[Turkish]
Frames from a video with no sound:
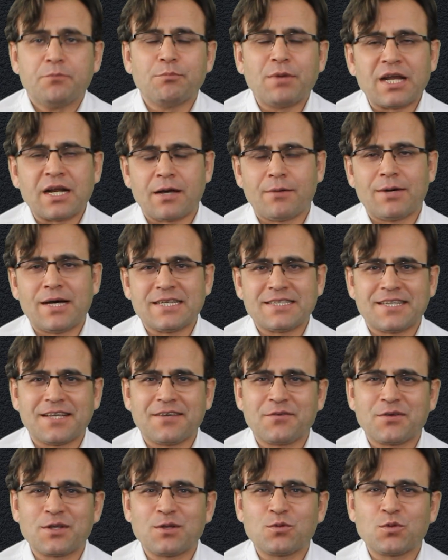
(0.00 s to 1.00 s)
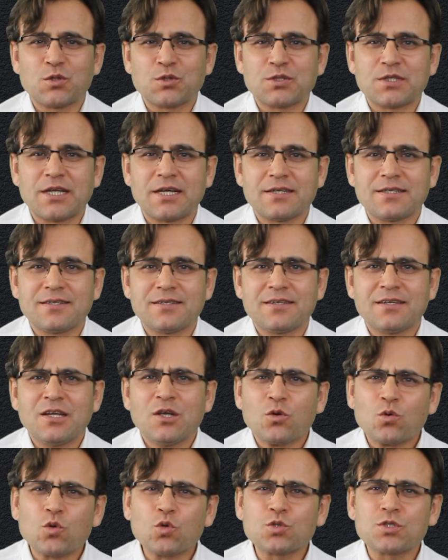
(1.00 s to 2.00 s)
Merhaba sevgili dostlar.
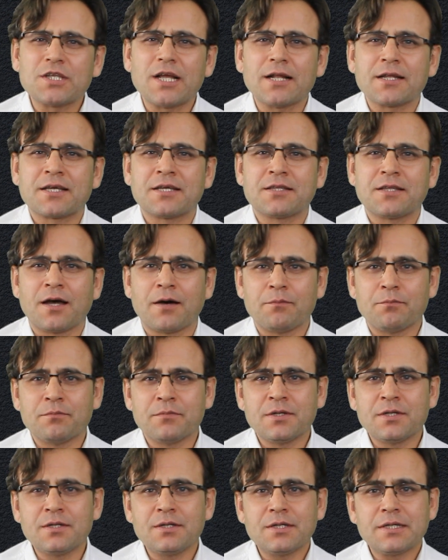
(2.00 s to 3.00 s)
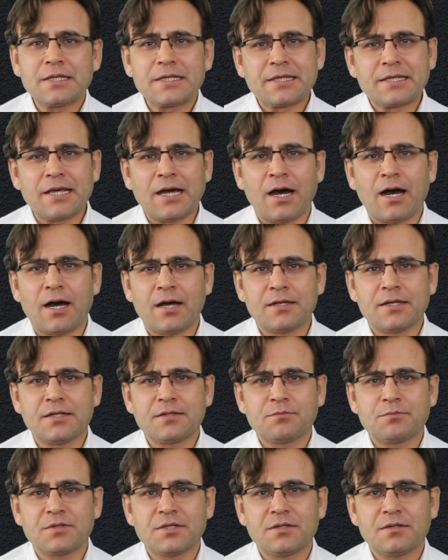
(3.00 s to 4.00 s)
Kutsal kitap mı,
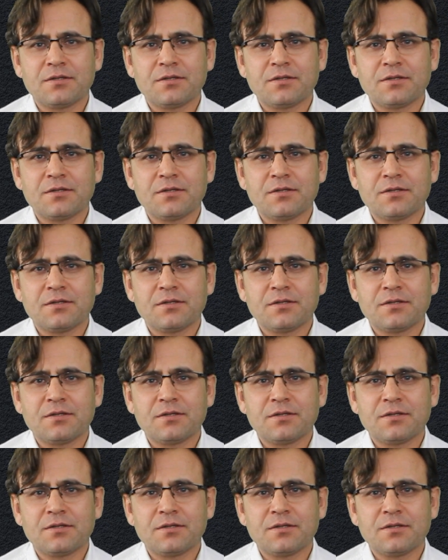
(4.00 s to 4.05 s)
kehanet mi?